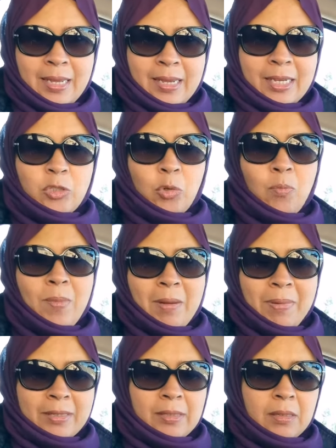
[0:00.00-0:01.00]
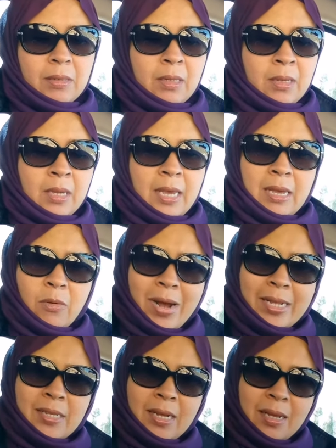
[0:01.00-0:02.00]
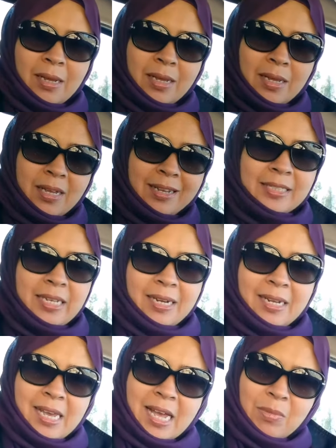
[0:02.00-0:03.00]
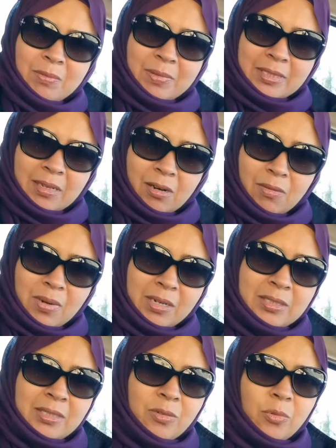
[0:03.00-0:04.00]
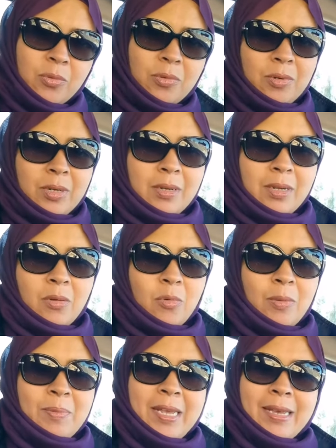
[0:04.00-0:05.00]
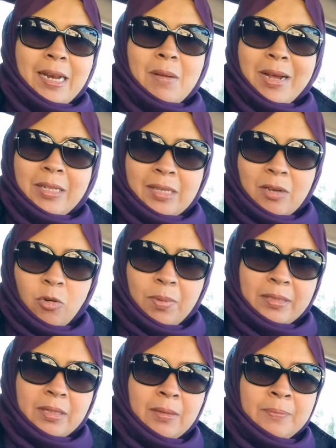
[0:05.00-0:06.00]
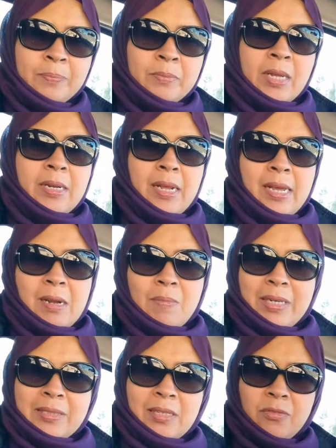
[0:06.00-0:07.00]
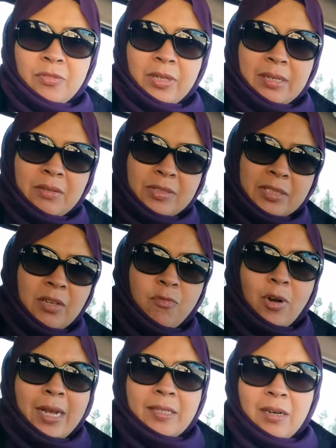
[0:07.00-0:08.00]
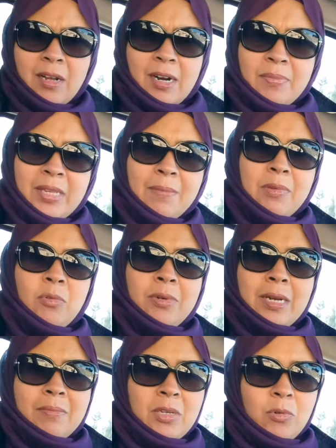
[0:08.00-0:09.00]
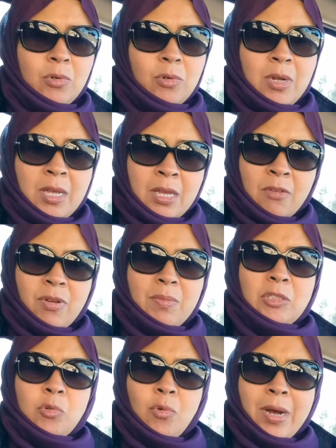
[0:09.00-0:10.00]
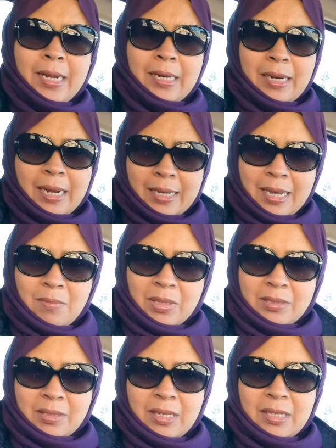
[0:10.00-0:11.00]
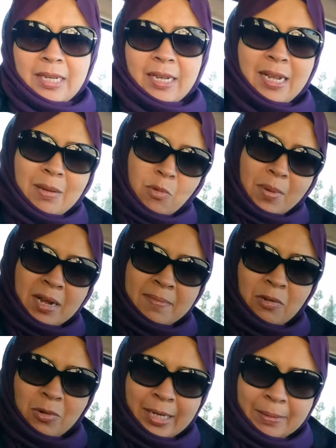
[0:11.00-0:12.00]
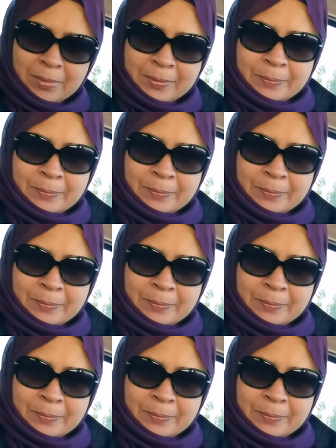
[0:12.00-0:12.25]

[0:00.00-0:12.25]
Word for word: كشعوب مع بعضها واحده جزائريه قامت بزياره لمصر وبتتكلم عن تجربتها ان هي لما نزلت في الصيف وراحت الهرم تعبت والكلام ده كله فمسكوها الحقيقه المصريين يعني قاموا معاها بالواجب